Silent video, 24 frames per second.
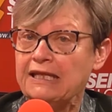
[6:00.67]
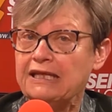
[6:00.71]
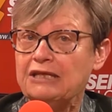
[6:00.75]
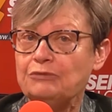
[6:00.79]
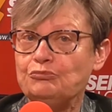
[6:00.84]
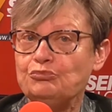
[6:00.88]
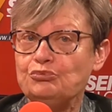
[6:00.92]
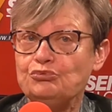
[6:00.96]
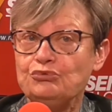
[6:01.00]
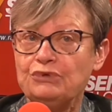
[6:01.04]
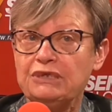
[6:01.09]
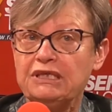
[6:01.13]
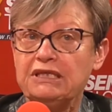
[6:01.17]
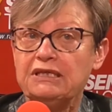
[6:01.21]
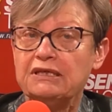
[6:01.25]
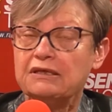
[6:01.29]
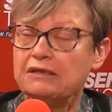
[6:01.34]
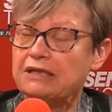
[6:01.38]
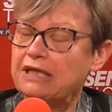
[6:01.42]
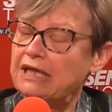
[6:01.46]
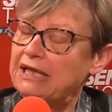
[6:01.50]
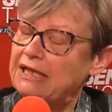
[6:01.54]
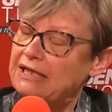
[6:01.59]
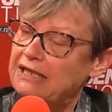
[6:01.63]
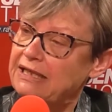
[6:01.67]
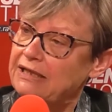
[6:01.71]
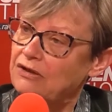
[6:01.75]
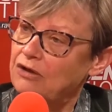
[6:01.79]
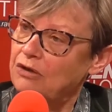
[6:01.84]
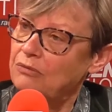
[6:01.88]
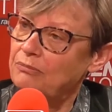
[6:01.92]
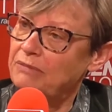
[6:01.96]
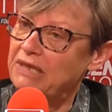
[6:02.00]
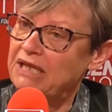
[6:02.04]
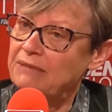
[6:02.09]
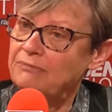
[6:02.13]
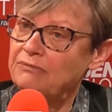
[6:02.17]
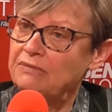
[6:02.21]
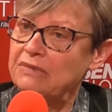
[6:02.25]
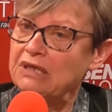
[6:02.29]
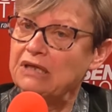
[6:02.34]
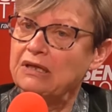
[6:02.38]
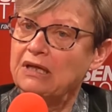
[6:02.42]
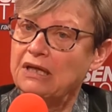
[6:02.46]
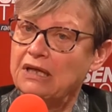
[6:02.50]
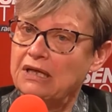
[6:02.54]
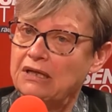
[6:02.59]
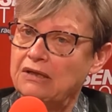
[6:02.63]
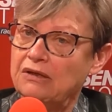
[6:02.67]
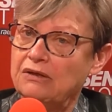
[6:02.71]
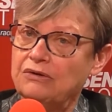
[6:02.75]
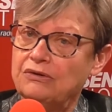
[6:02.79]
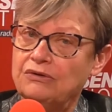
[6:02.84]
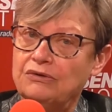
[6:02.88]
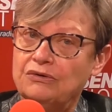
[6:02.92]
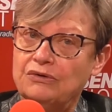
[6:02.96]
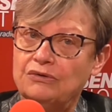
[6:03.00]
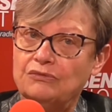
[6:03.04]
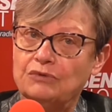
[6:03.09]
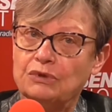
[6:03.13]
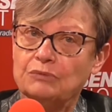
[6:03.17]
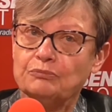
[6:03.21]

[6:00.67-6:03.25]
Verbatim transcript: Et puis, elle est quand même euh,